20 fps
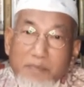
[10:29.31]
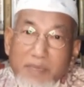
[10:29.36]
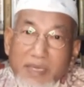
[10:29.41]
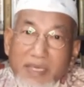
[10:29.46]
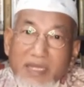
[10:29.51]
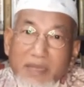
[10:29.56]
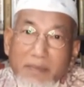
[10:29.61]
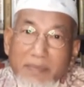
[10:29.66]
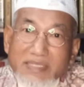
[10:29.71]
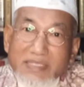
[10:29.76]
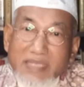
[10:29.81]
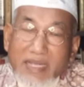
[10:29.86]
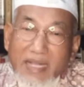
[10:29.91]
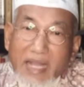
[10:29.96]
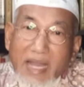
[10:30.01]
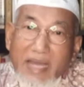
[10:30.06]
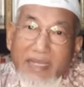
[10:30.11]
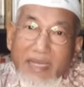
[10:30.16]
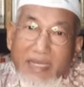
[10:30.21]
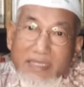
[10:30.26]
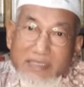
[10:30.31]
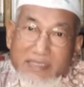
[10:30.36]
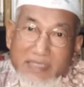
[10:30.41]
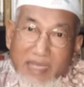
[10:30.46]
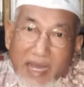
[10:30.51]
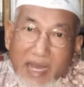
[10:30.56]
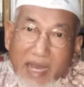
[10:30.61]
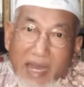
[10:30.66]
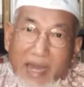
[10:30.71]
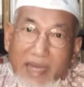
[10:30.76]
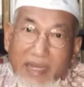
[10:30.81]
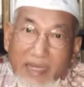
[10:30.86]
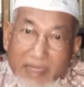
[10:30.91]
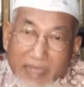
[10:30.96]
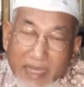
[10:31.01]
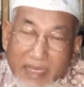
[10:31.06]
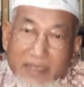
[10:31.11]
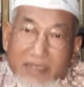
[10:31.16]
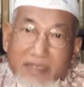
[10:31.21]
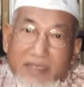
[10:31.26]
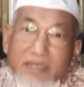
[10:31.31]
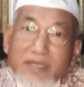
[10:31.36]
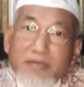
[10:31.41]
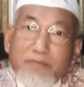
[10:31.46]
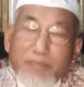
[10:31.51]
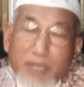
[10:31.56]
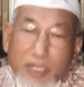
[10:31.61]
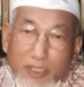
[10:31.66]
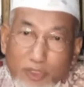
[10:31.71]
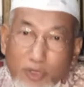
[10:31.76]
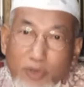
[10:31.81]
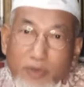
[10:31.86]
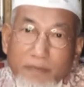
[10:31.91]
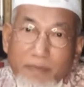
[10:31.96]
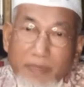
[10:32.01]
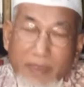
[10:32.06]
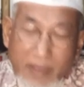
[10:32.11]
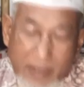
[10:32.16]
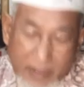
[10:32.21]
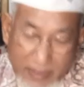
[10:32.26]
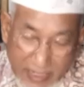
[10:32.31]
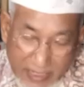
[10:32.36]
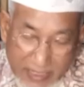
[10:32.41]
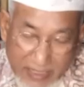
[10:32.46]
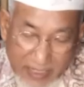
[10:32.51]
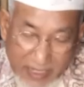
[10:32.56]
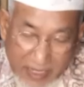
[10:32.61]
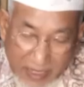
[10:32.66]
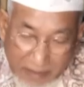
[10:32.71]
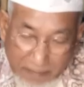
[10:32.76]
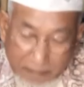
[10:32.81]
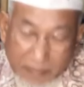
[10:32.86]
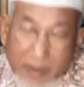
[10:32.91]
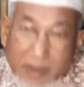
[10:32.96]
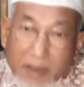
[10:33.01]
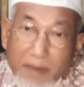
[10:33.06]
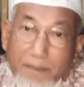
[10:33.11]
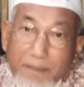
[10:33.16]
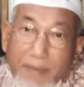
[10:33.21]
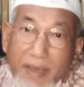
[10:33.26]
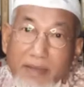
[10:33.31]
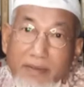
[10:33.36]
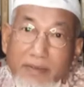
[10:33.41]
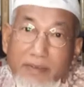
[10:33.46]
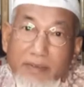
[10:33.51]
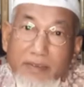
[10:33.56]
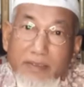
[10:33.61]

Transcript: มีนมัสการอันสะอาดและอื่นๆ เป็นต้น และนี่เองเป็น